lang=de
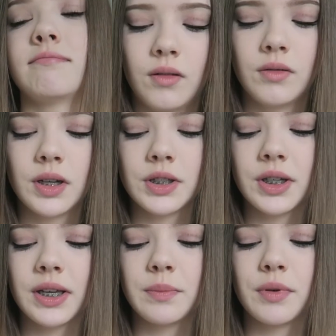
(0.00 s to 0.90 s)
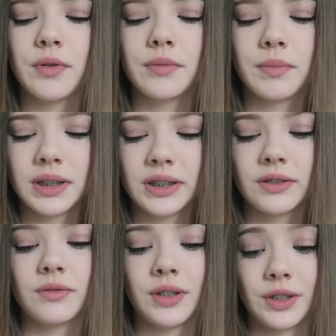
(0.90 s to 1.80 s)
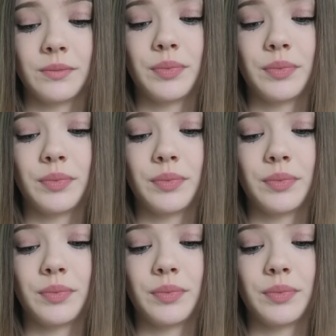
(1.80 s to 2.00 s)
Unterstrich Punkt Mrs. Unter,